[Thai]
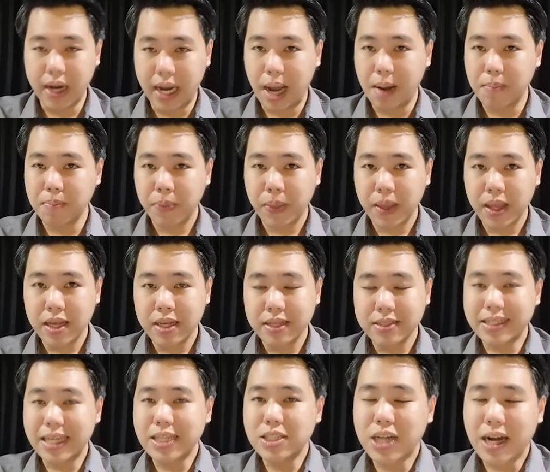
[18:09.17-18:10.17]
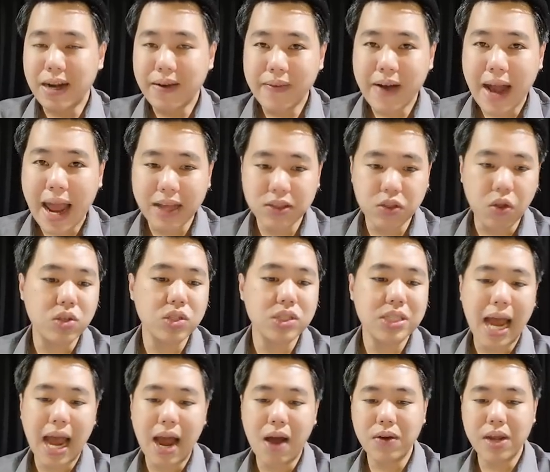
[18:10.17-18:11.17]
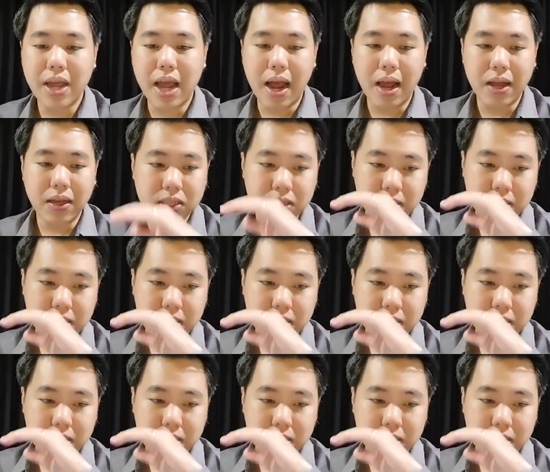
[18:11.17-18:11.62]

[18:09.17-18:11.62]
นะครับเซสชั่นแรกตอนเช้าเนี่ย